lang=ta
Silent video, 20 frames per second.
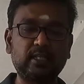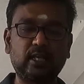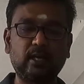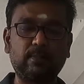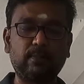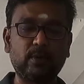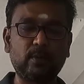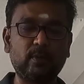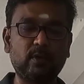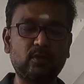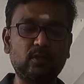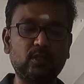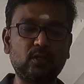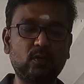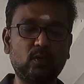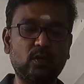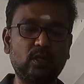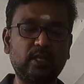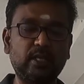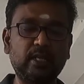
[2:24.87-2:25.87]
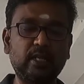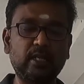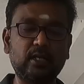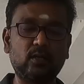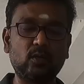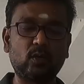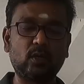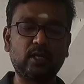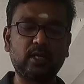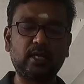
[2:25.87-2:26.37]
அதுக்கப்புறமா வந்து ஒரு
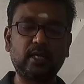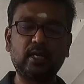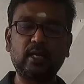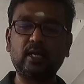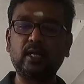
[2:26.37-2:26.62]
இன்லெட்டோட